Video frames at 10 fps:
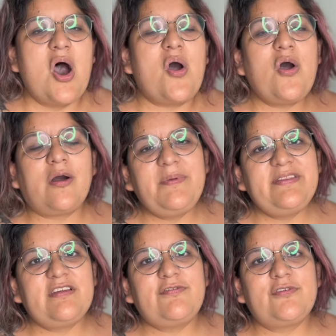Hormis
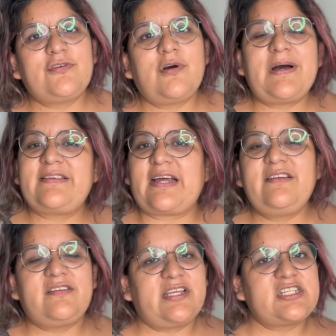des photos en
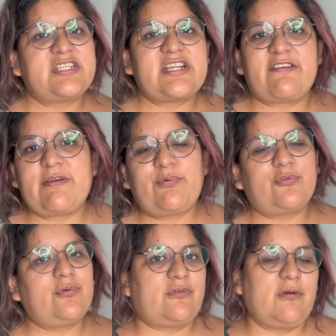maternité que j'ai déjà fait
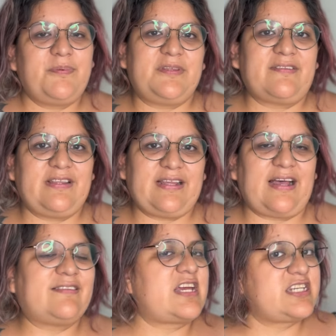pour d'autres copines, etc.
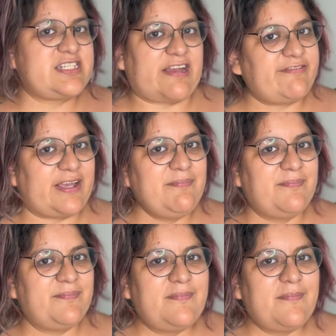Ça, j'ai déjà fait.
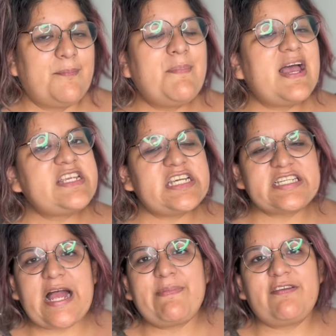Mais j'ai
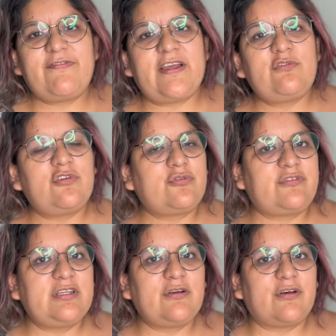jamais fait de
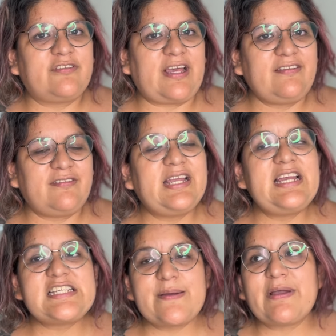shooting grossesse
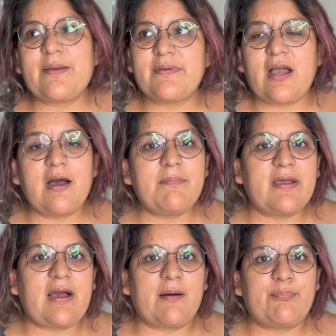et j'aimerais bien
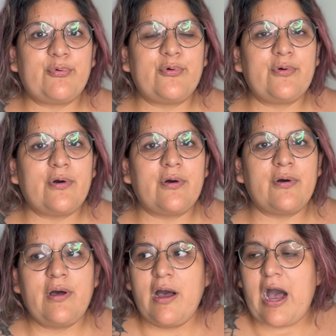ben, un, peu,
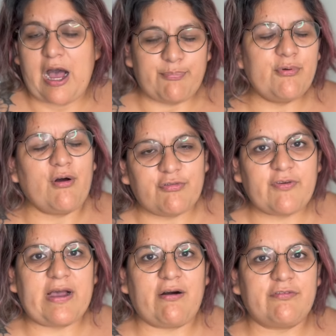euh, un peu en
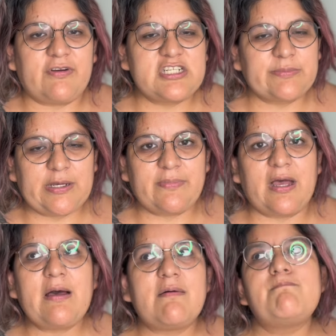faire en fait. J'aimerais
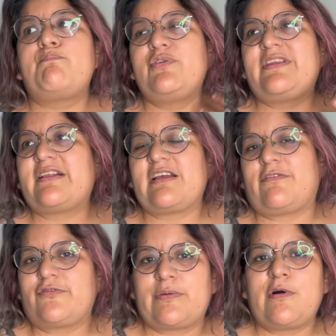bien peut-être
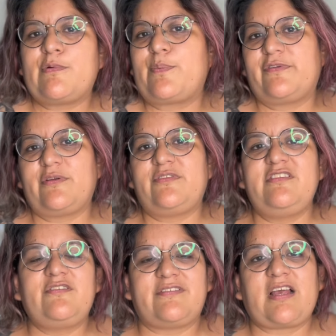éventuellement proposer
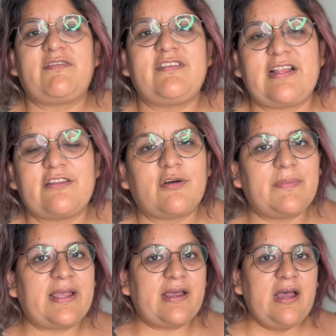aussi ce service-là dans
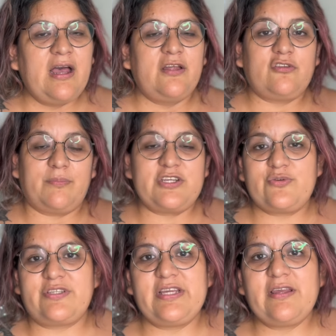mes, dans mes
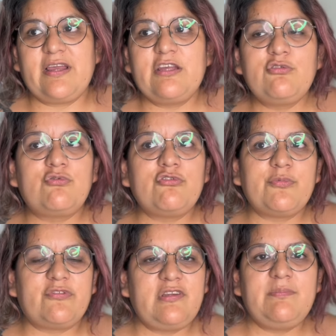shootings. Et du coup, je
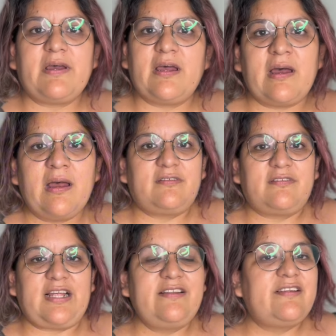me suis dit, ben,
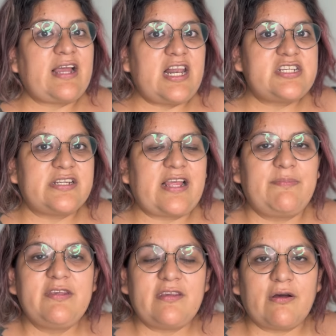c'est l'idéal, j'ai une
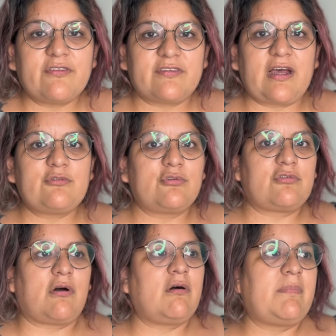amie qui est enceinte,
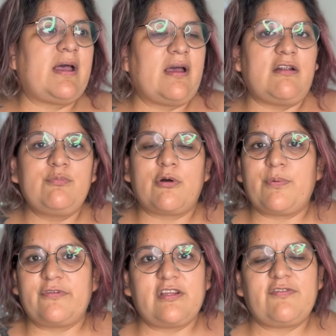autant ben, lui
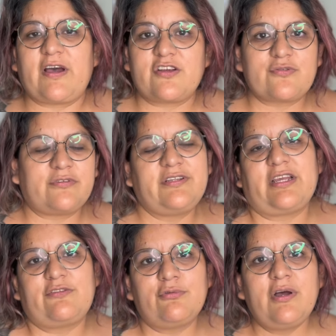proposer de faire un shooting
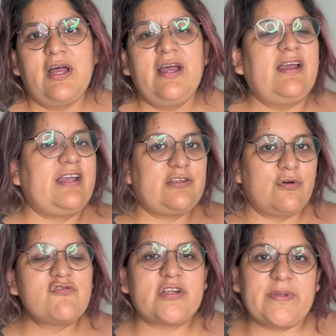et tout. Et
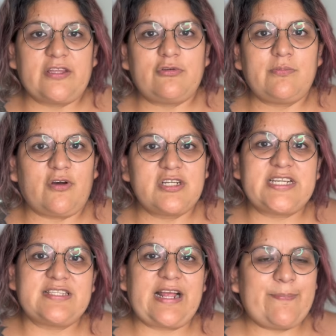donc, je vais bientôt me rendre
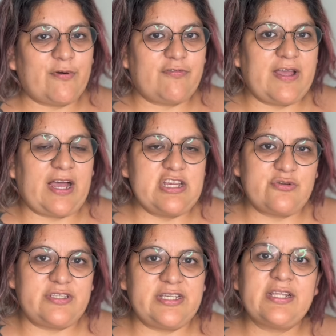chez elle pour faire un
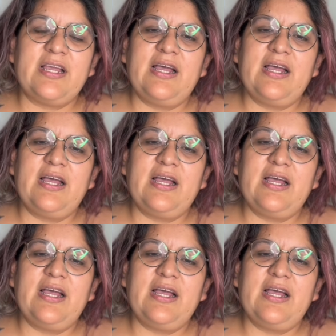shooting